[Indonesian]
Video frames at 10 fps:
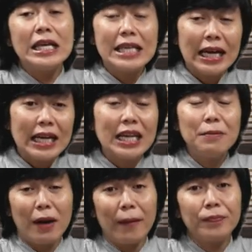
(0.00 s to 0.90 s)
Yang
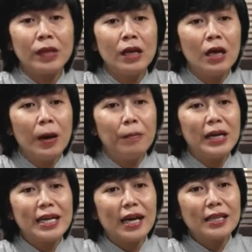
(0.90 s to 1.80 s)
kelima,
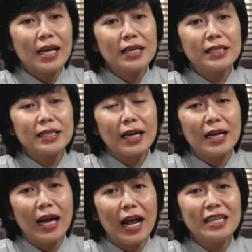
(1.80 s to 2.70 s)
meningkatkan
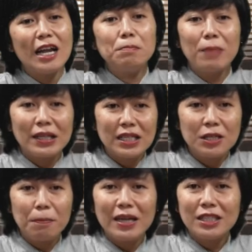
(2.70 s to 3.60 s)
kesadaran dan
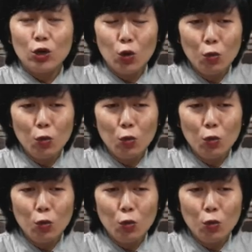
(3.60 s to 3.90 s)
partisipasi